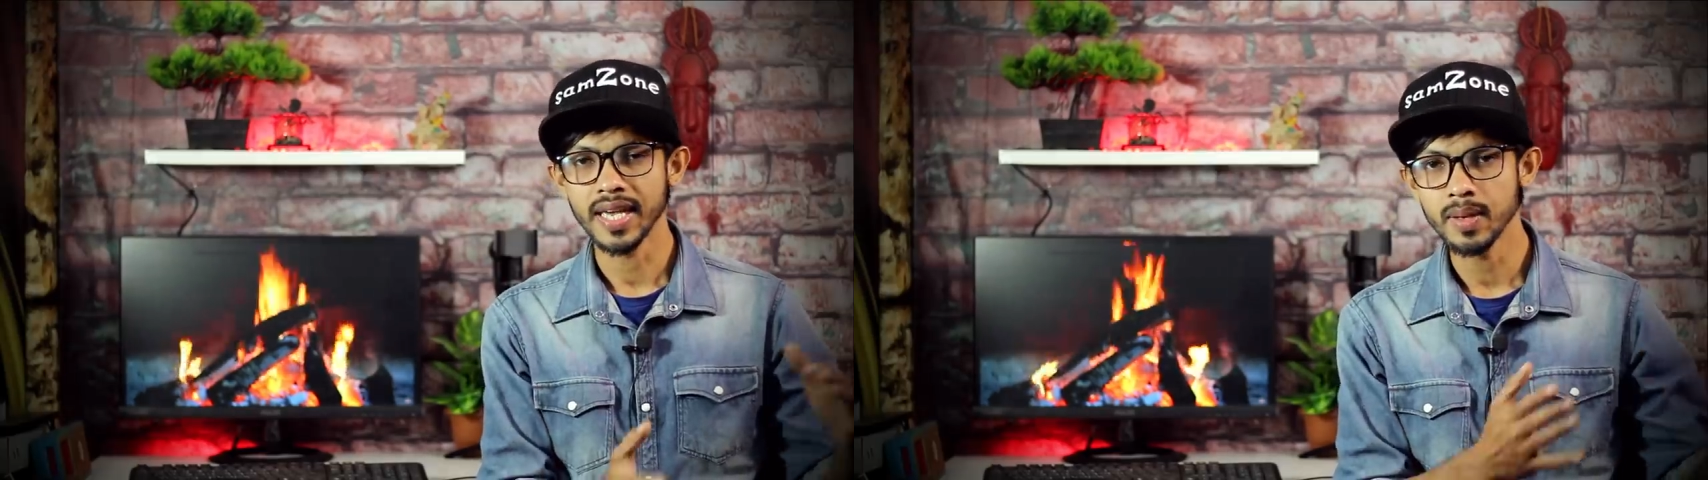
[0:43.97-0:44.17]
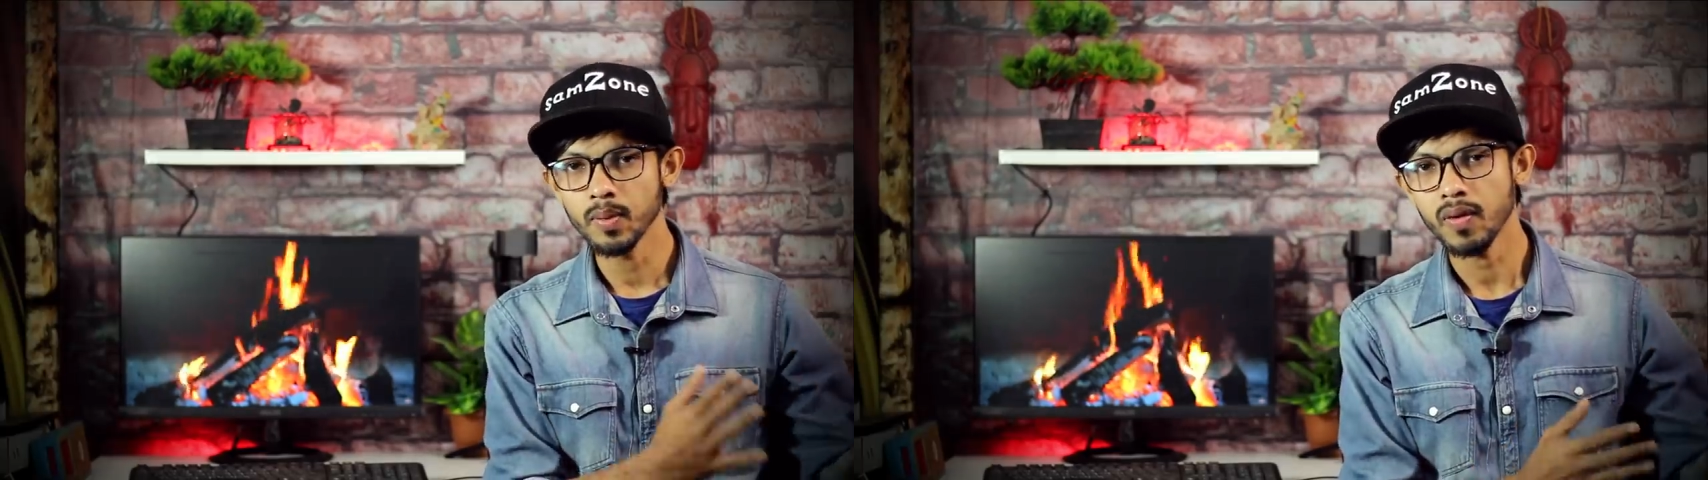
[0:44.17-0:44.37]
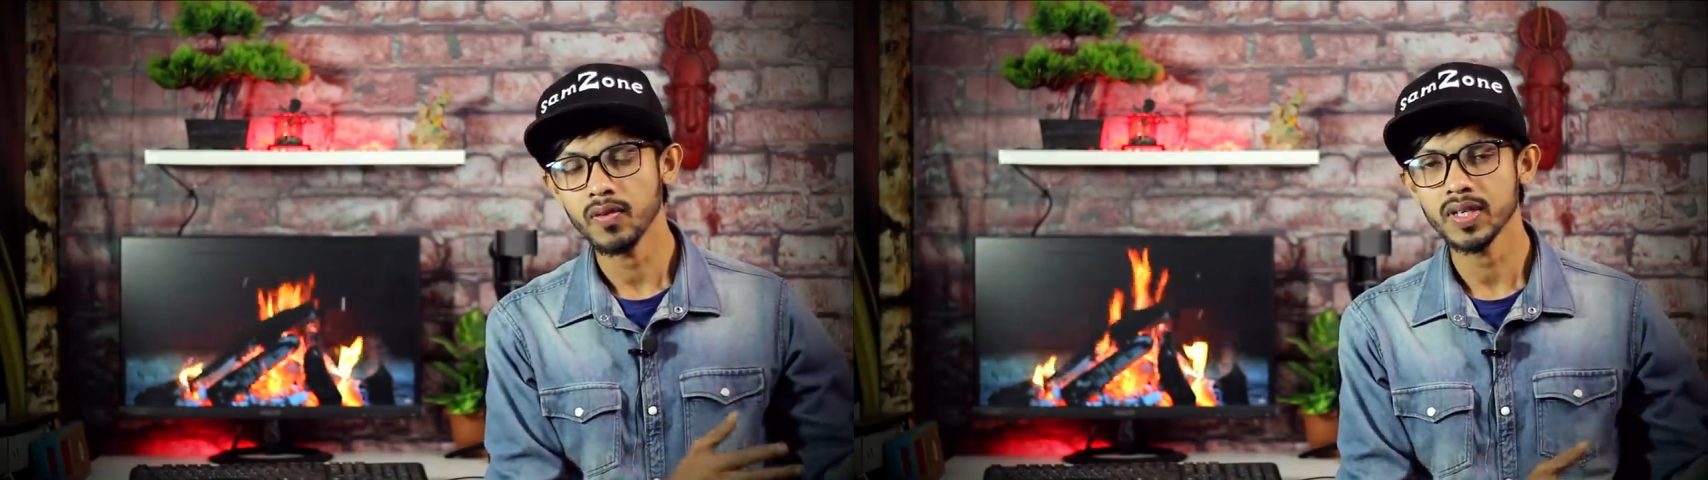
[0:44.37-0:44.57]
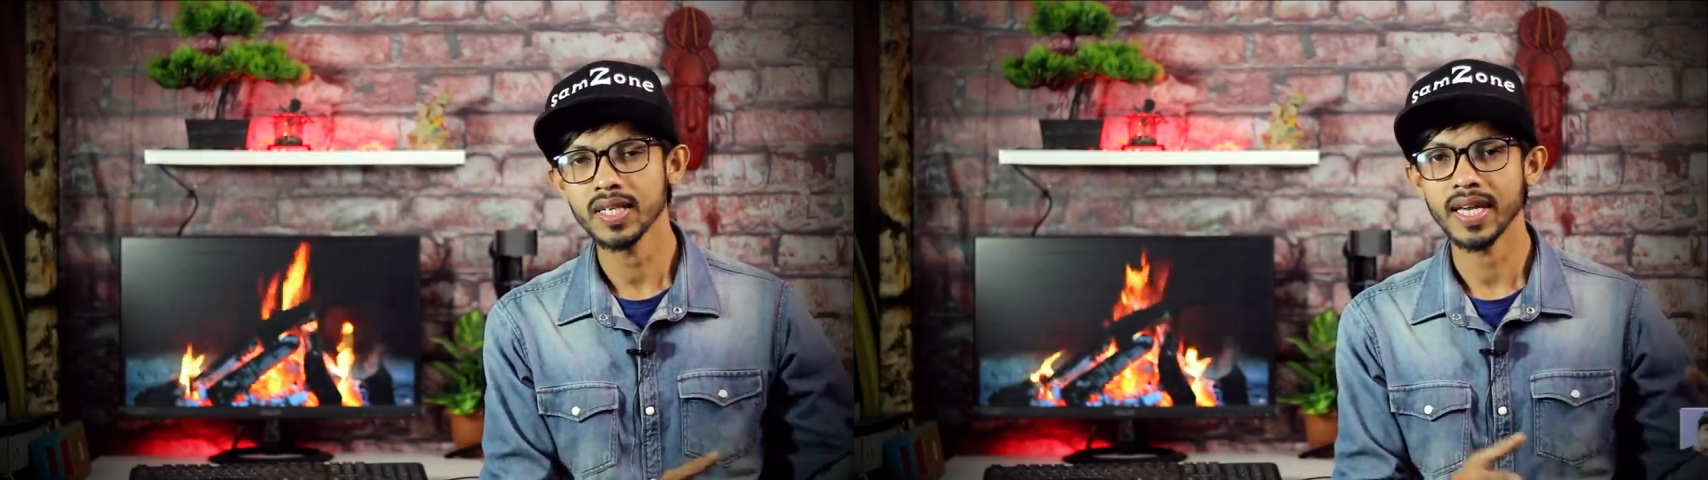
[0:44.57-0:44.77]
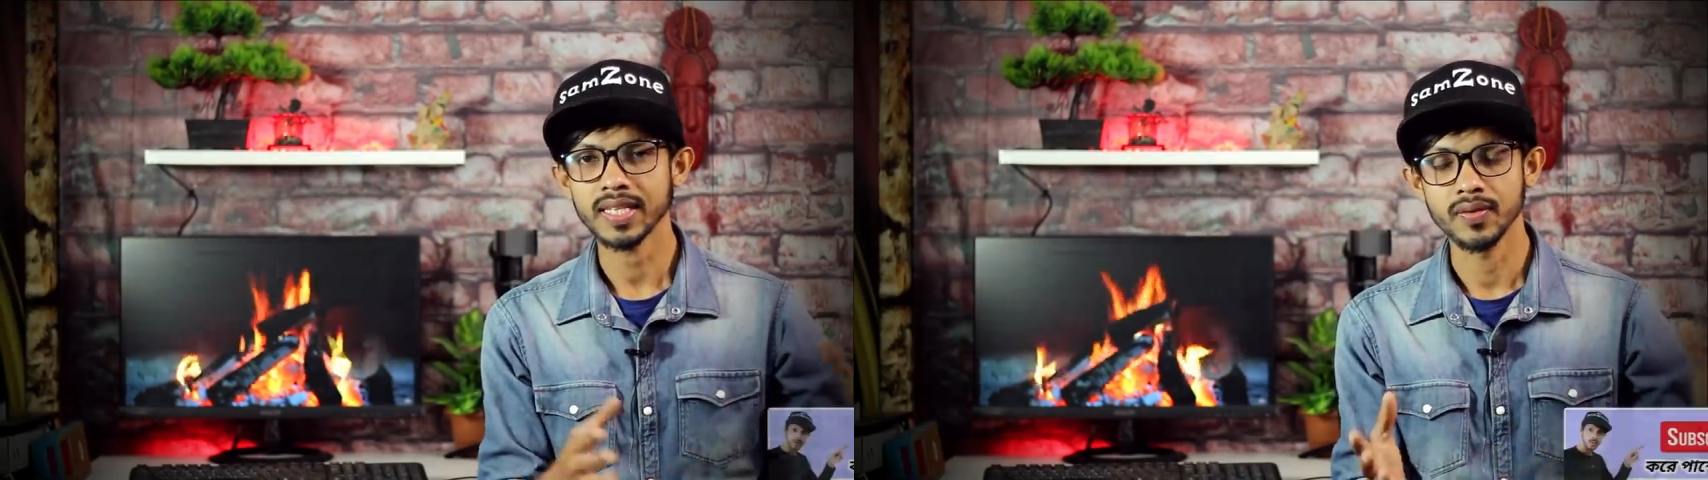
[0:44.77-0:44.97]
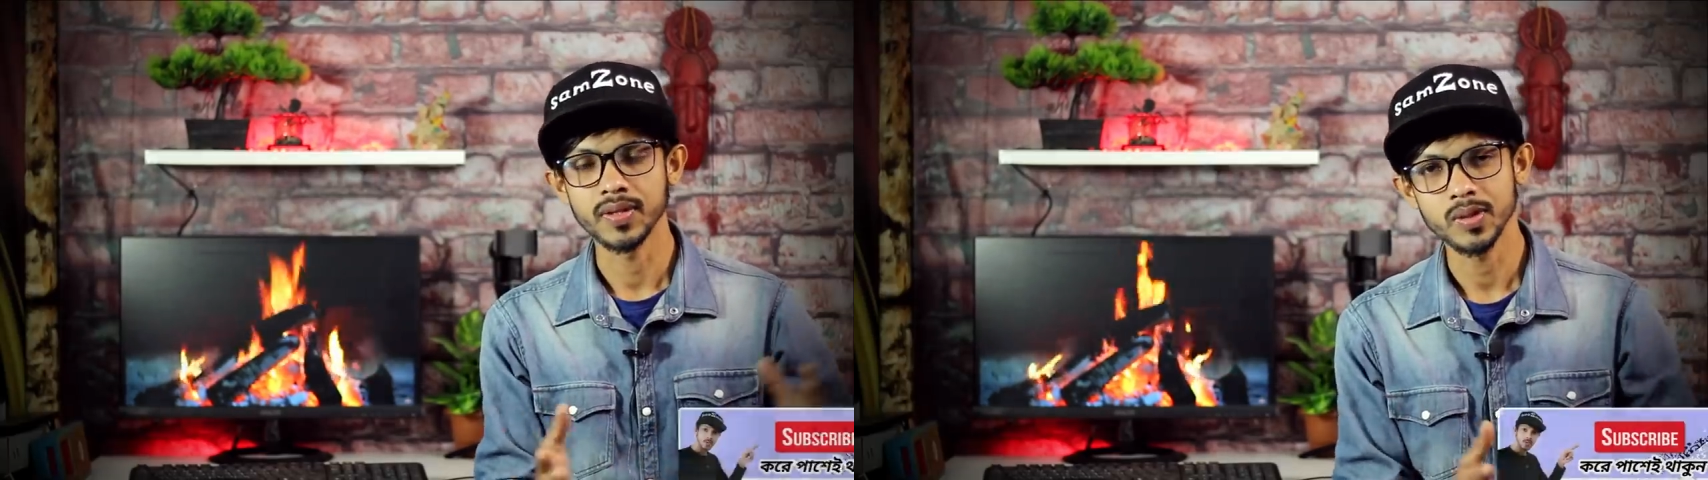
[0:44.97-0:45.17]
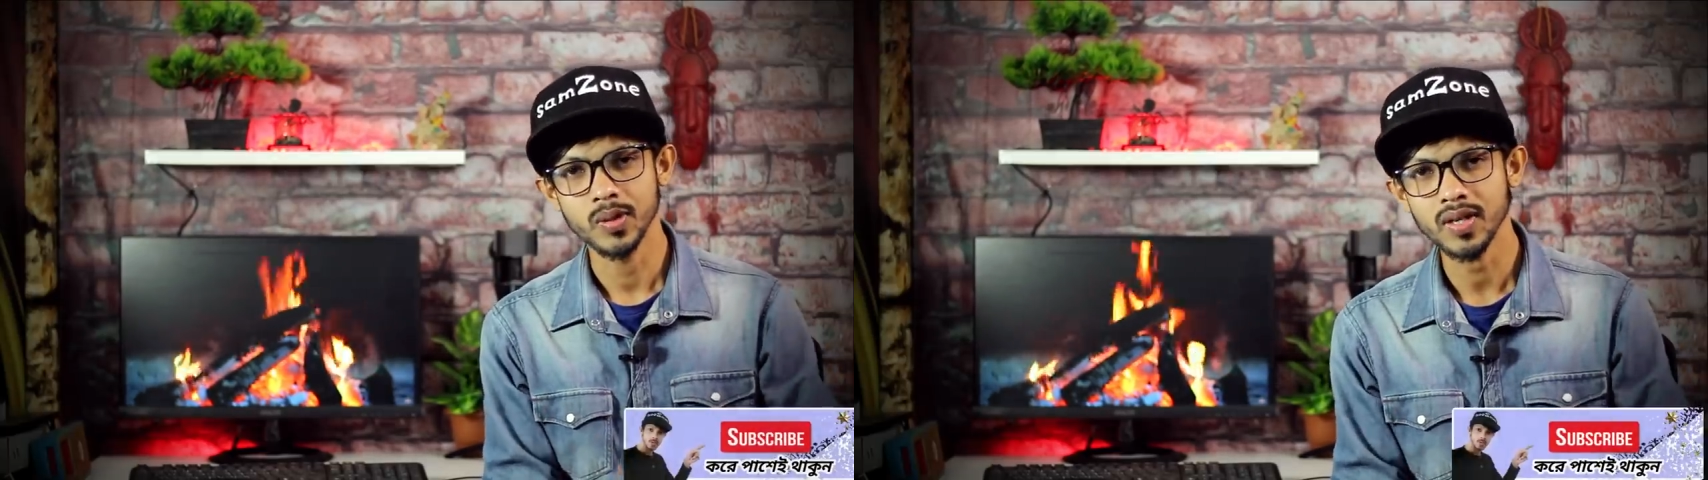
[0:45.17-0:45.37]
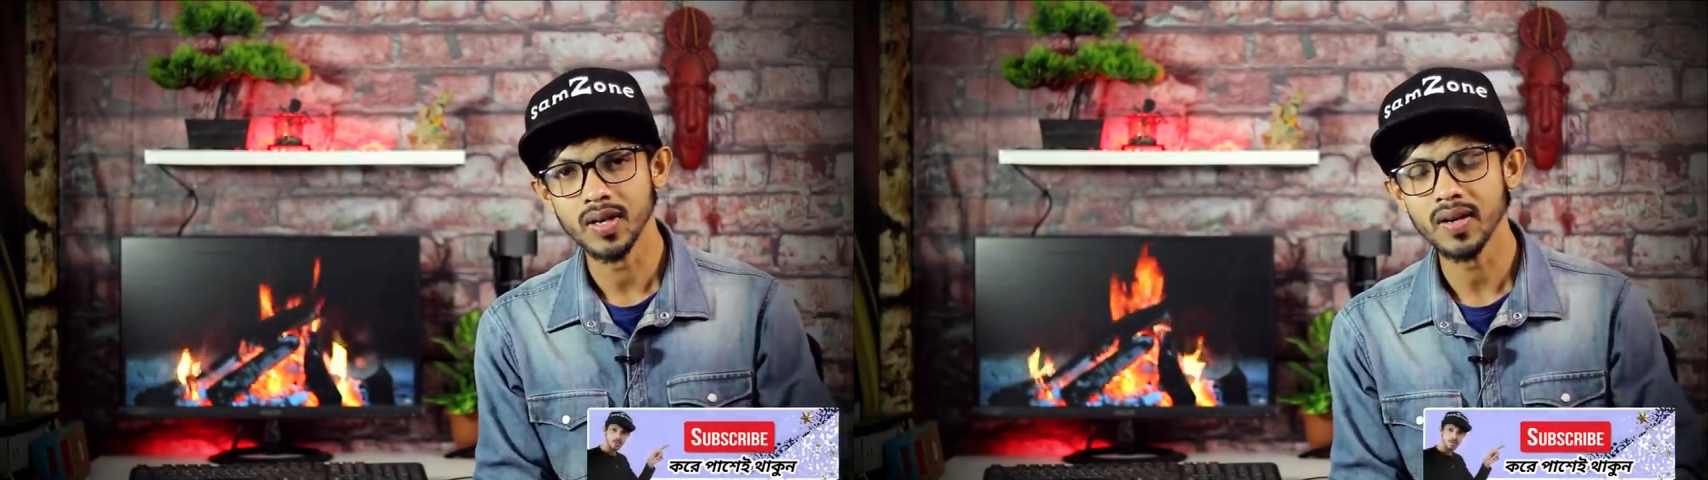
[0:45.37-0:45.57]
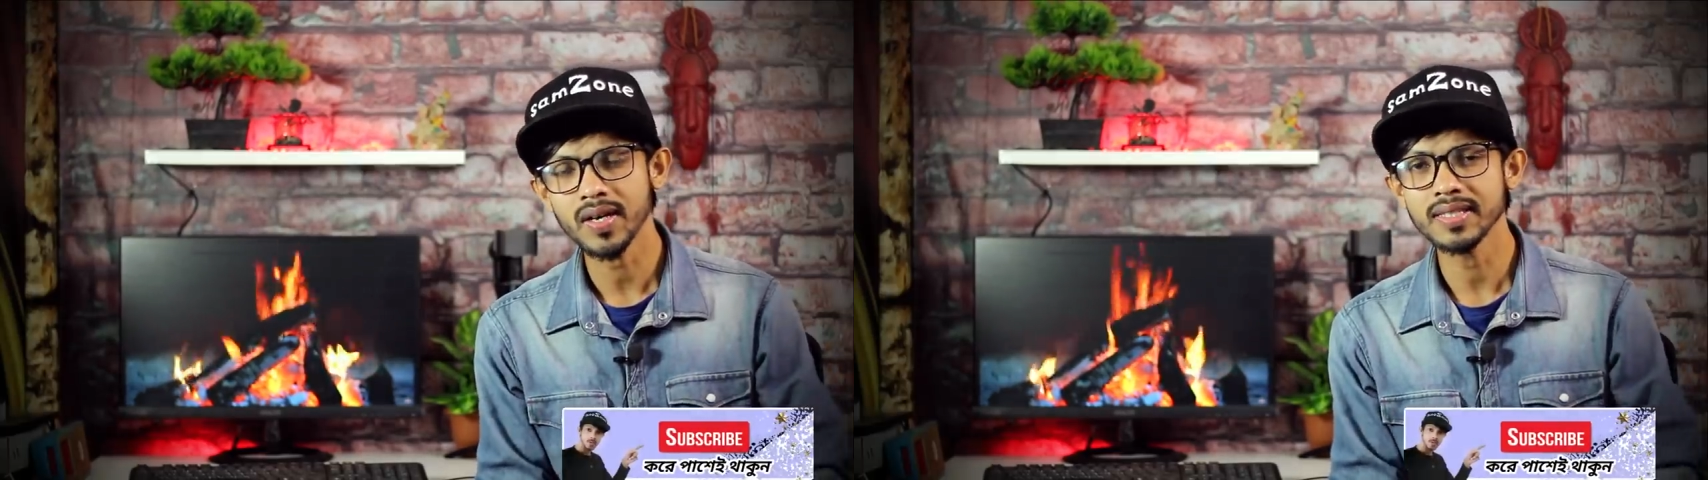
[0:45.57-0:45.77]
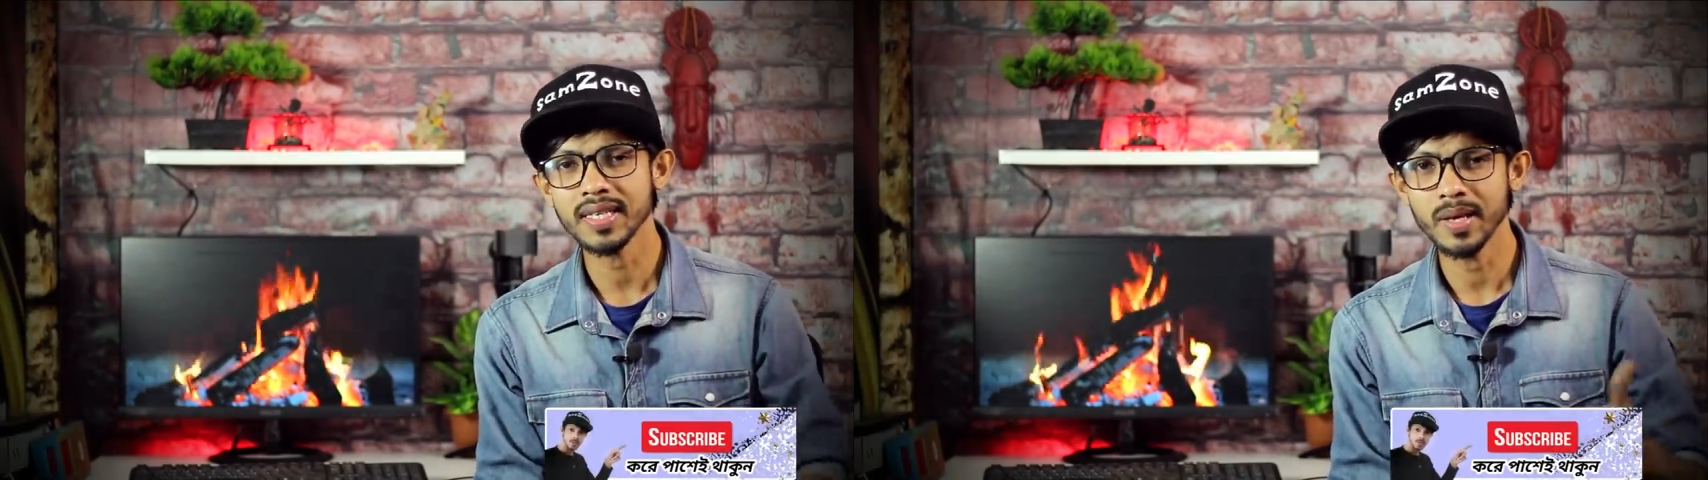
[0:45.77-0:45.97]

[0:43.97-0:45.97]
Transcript: এই মোবাইল ফোনটি নিয়ে একটা ভিডিও তৈরি করা হয় যে